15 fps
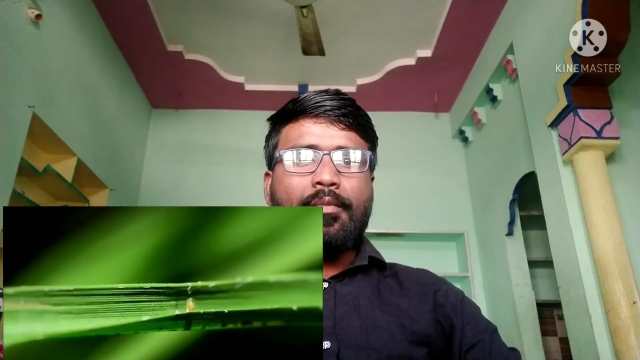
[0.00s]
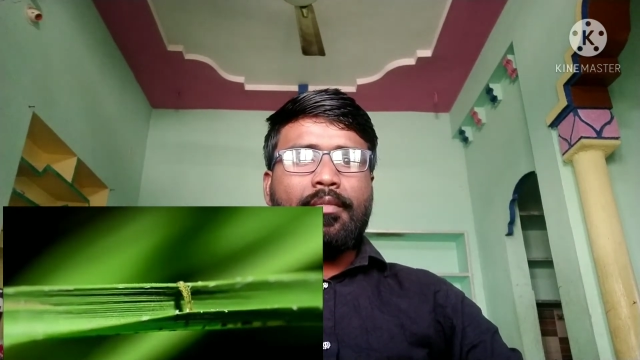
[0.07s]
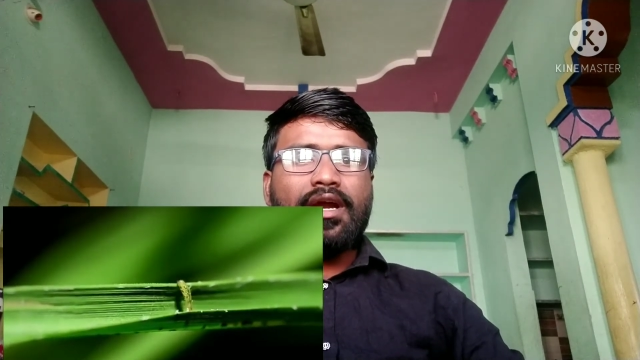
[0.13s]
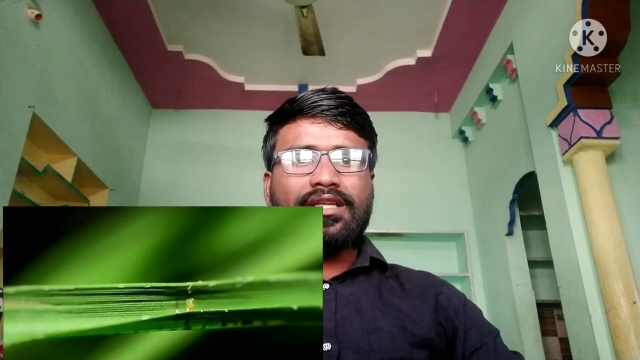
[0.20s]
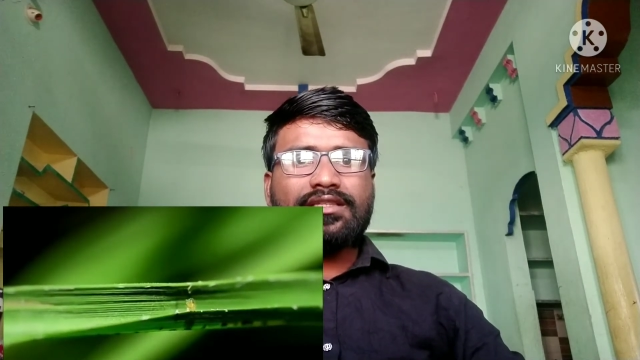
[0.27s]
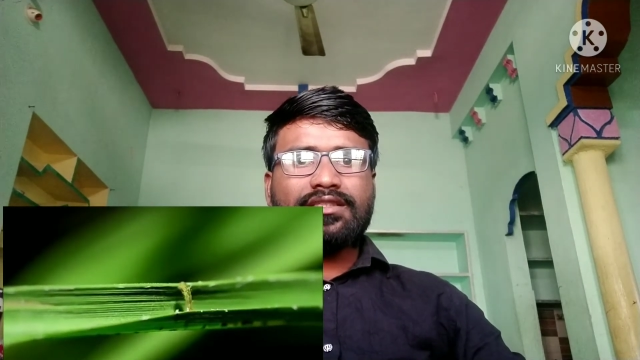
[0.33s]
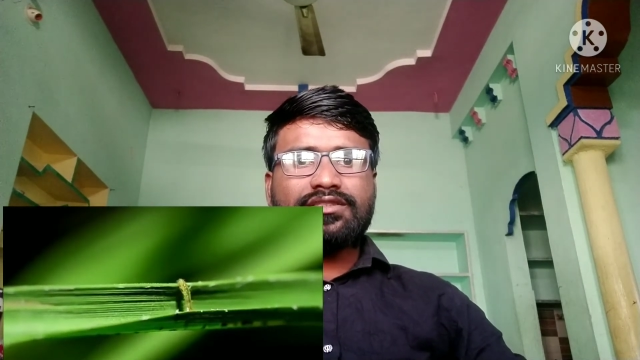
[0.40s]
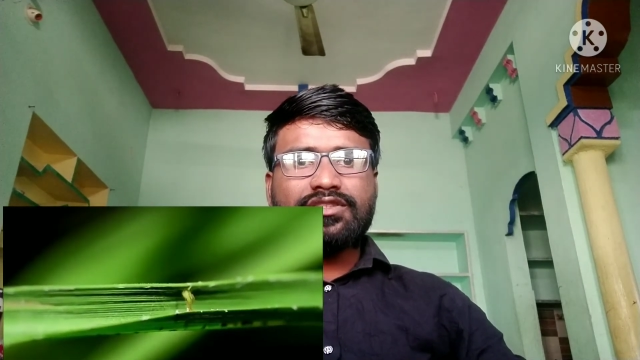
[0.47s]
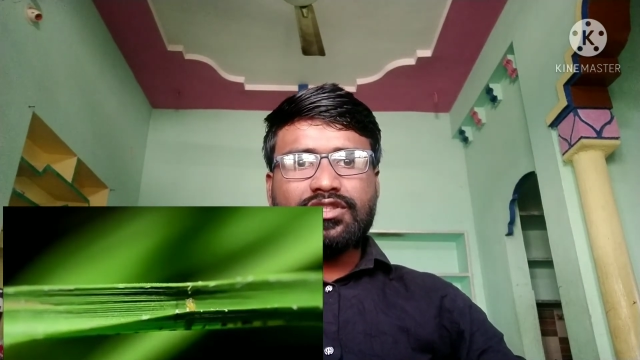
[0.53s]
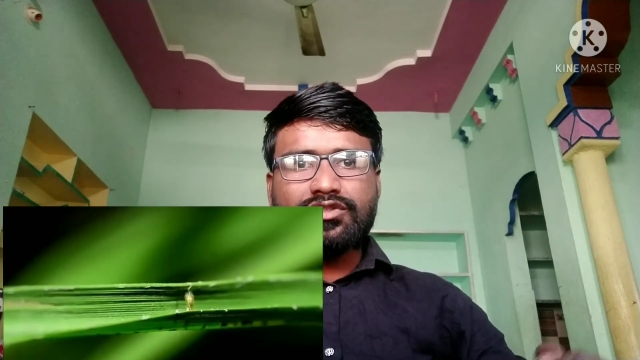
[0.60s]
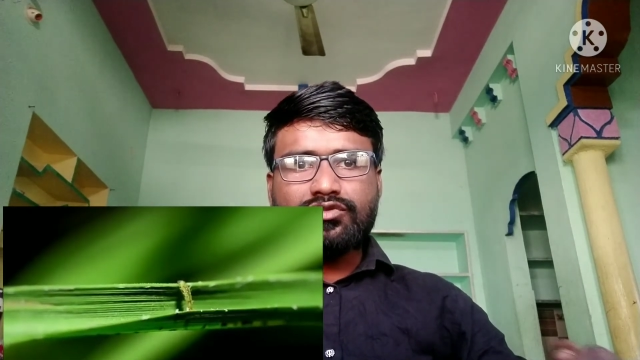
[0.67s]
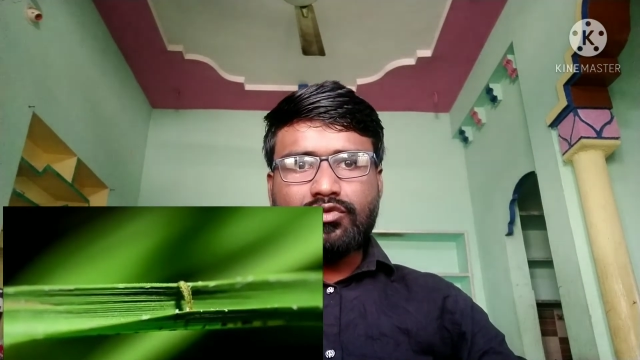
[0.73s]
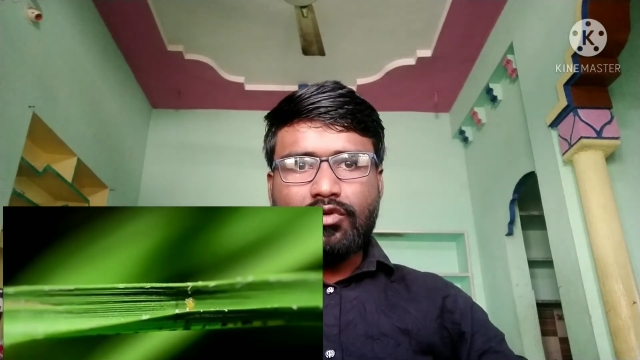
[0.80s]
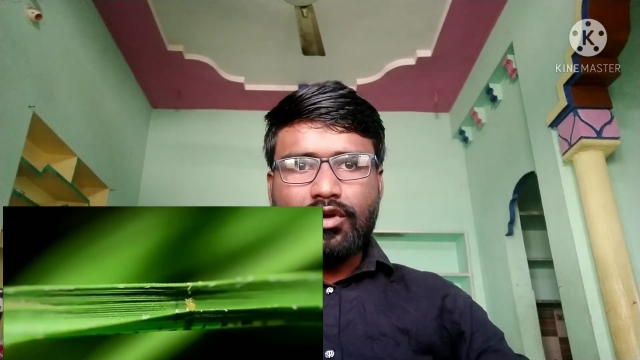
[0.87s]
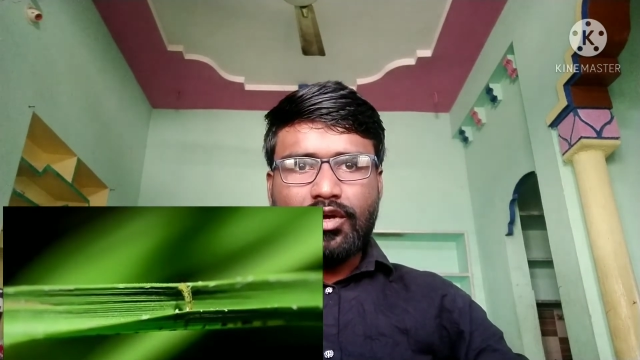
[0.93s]
మడత
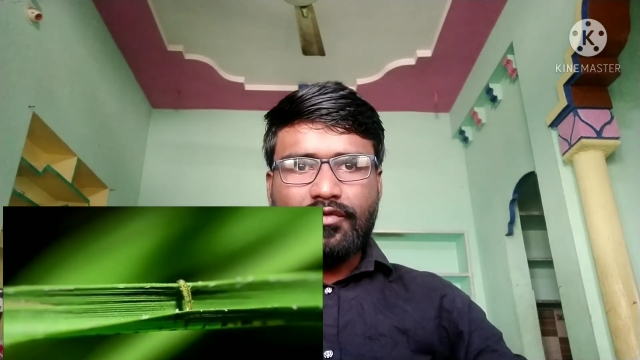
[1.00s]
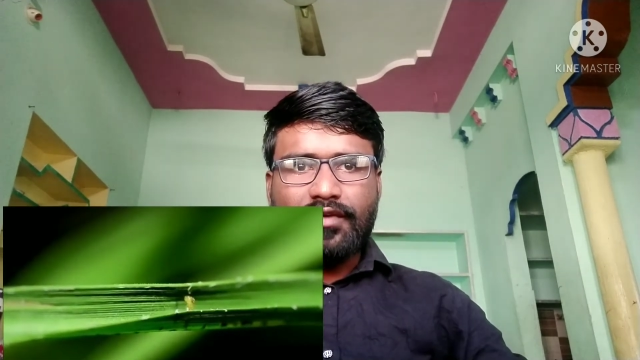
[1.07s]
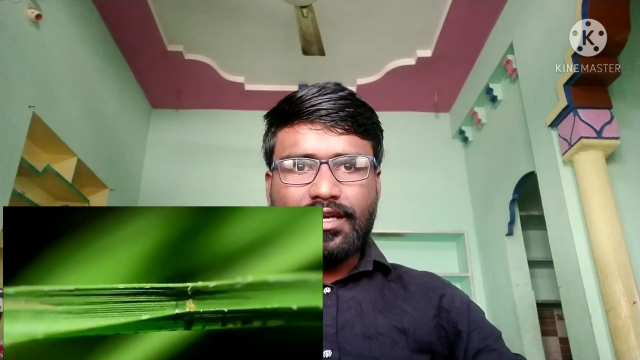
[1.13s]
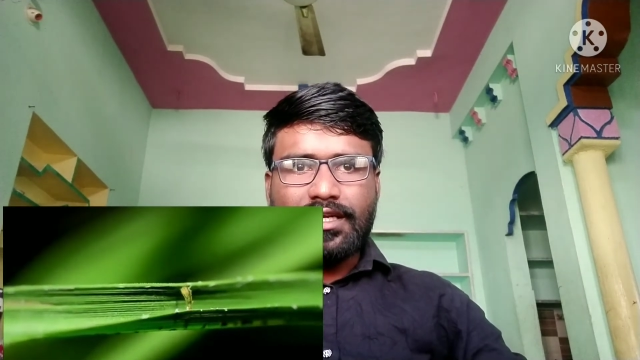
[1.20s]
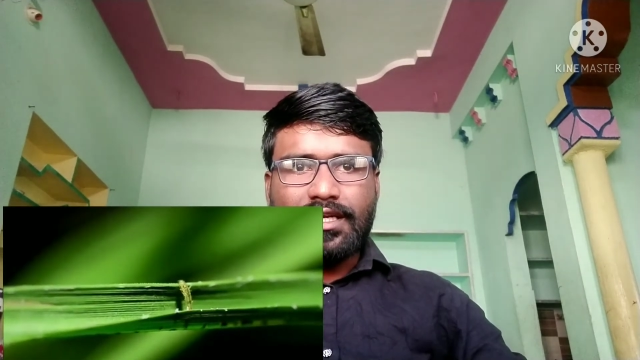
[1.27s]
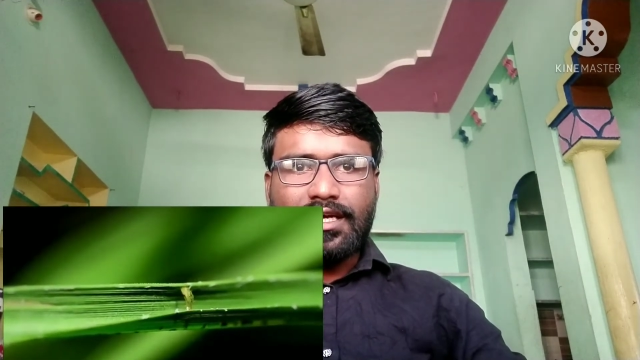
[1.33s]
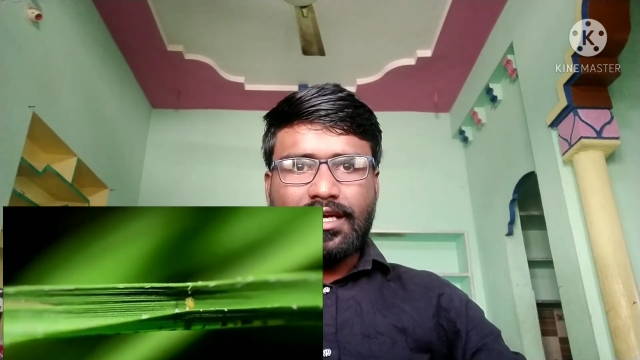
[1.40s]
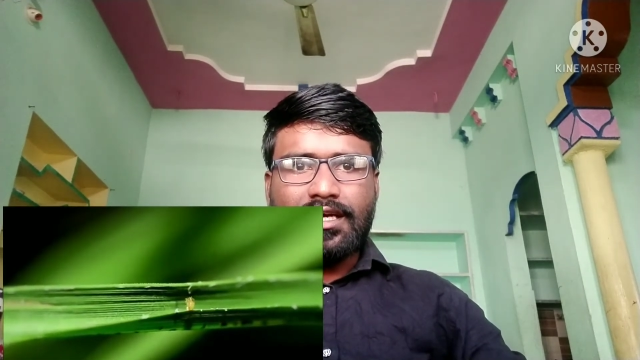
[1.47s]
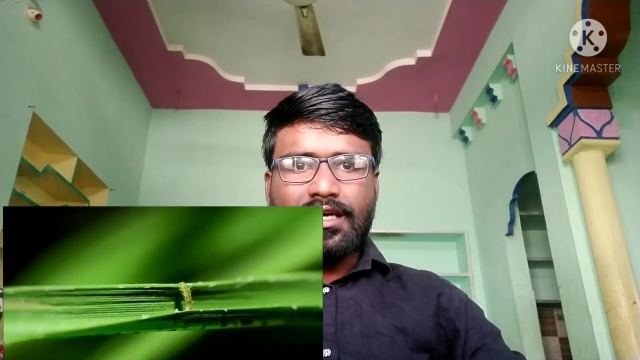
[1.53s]
చేసుకోవడం వలన